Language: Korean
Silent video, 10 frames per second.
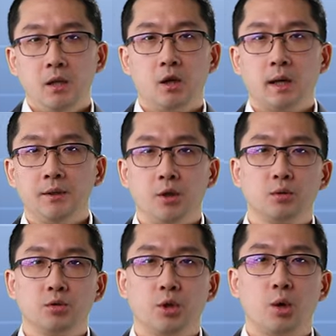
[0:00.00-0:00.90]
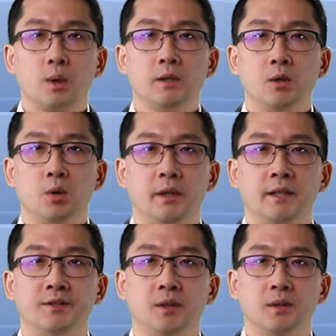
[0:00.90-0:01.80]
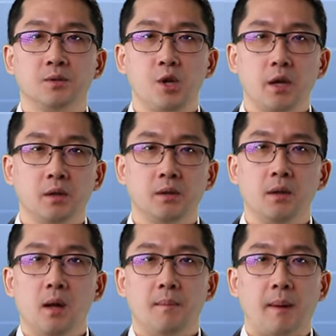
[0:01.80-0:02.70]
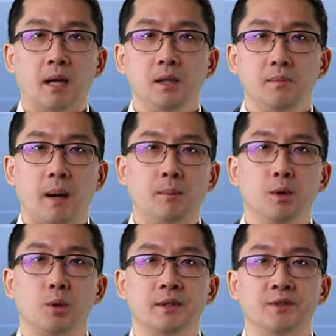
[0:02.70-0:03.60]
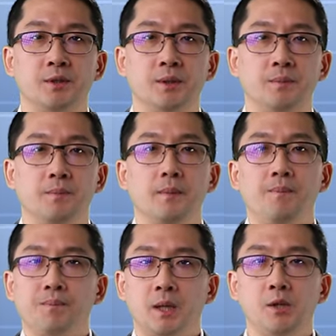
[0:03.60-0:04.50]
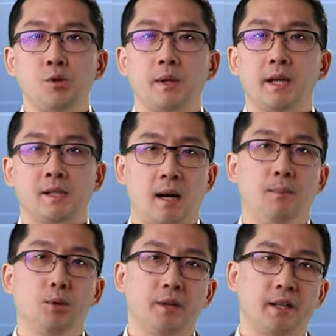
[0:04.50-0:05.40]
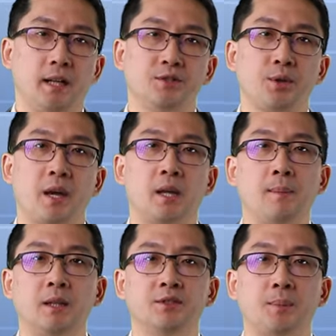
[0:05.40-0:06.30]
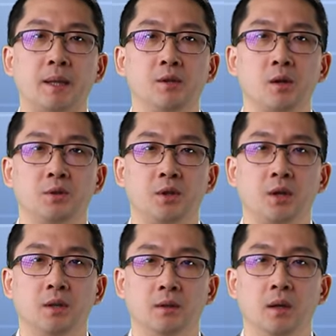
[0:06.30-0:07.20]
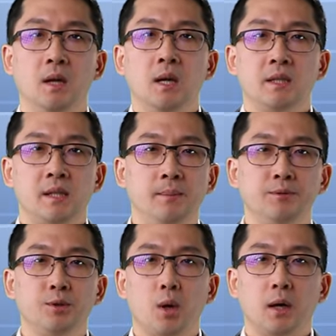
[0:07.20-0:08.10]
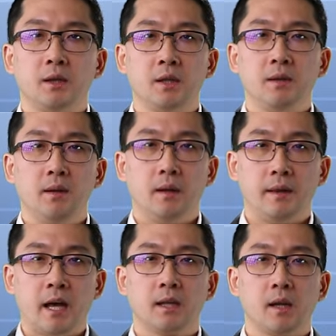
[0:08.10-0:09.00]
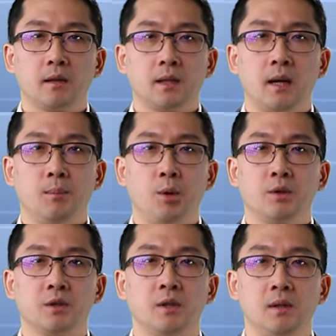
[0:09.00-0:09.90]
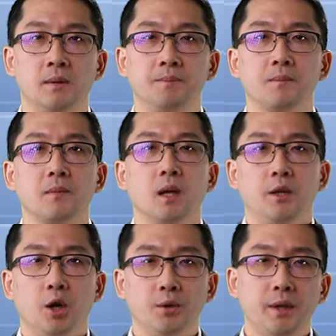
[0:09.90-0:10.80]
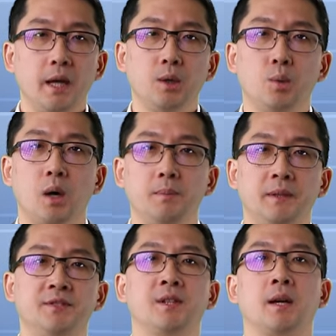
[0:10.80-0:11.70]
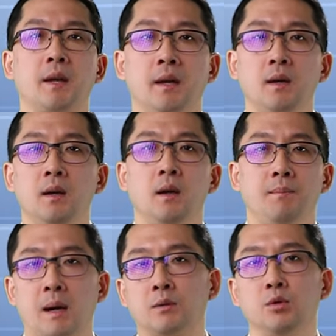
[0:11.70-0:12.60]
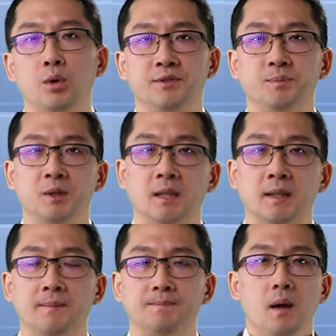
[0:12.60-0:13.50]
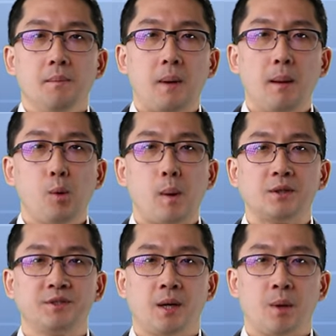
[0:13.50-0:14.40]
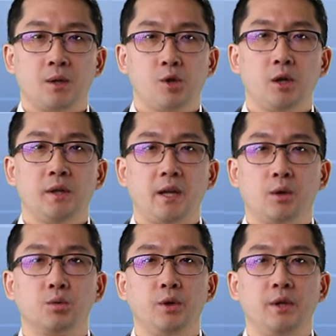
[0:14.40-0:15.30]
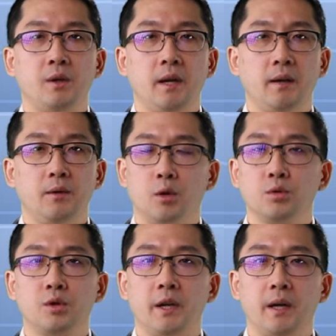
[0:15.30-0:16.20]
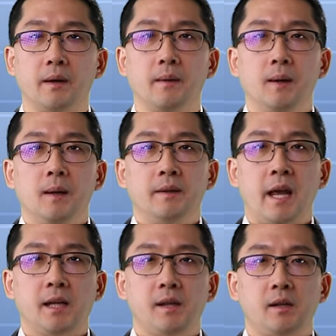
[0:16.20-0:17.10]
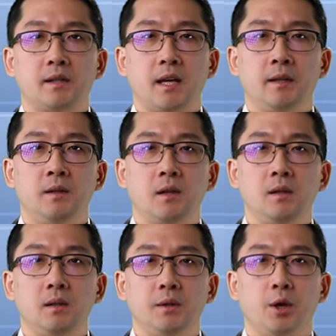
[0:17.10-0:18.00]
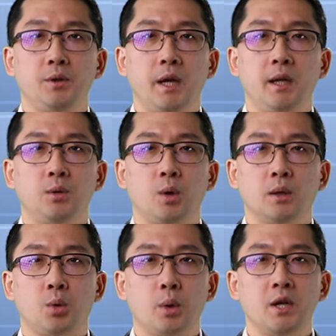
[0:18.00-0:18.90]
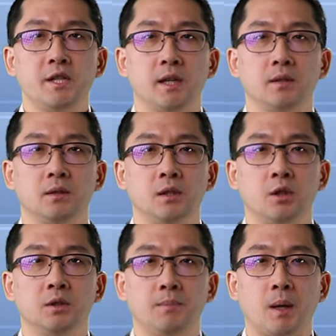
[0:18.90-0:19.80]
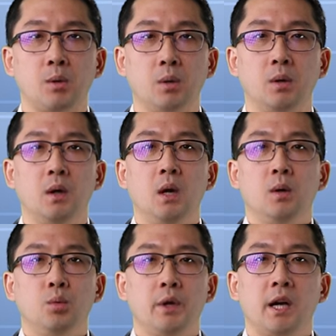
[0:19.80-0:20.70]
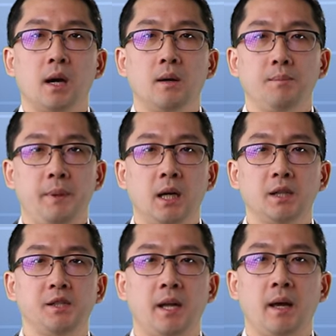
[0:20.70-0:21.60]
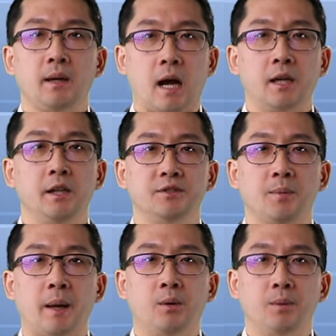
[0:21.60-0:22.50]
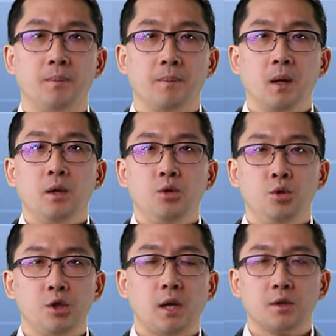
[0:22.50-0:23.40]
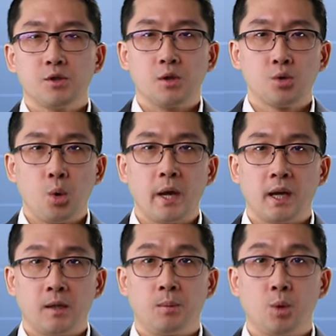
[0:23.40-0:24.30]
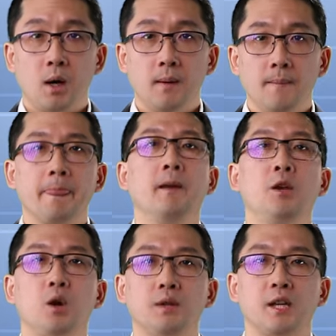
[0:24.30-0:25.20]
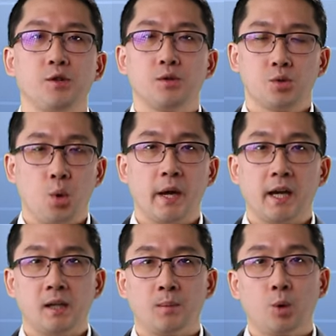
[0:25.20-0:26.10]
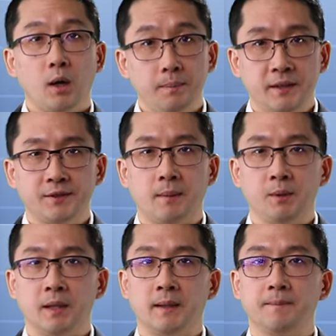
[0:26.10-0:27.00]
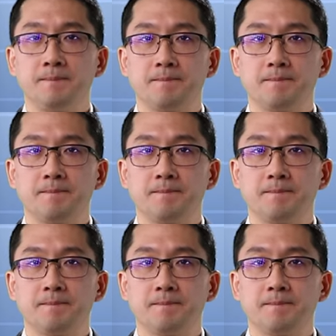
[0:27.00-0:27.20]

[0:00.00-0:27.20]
이러한 연구 결과들로 인해서 최근 많은 박물관에서는 기존의 잘못된 해석에 기반해서 만들었던 짐승과 같은 네안데르탈 모형들을 현대인과 비슷하게 바꾸고 있습니다. 파보 박사와 최근의 연구인들이 연구들이 네안데르탈인들을 현대인과 동일시하는 근거는 바로 우리가 빙하 시대 강의에서 배운 유전학적 종의 개념과 형태적 종의 개념과 비슷합니다.